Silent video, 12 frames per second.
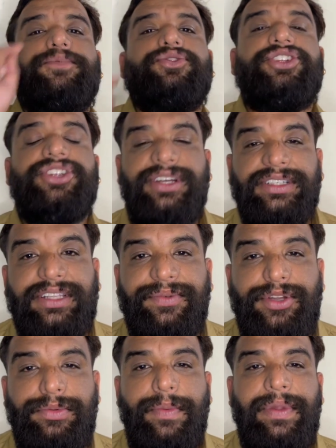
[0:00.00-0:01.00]
आपको नीचे
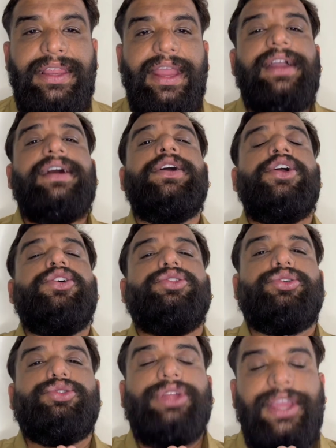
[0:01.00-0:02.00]
डिस्क्रिप्शन में मिल जाएगा
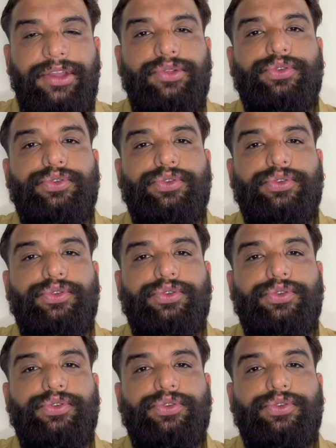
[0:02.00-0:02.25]
तो थैंक यू